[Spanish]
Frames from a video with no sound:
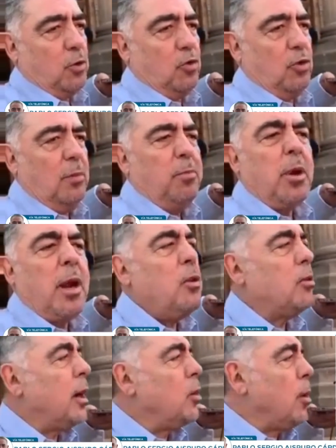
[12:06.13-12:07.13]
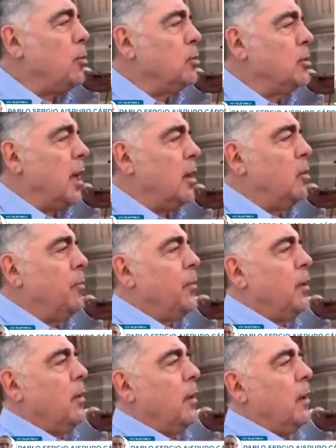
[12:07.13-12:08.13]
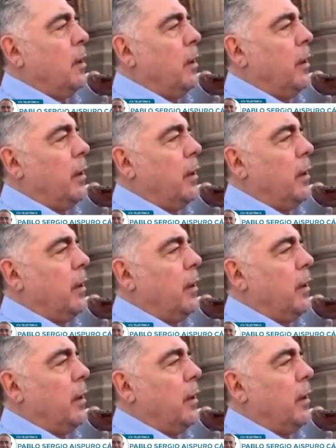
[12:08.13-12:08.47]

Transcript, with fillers: Pues ya, ya es potosino por adopción, don Pablo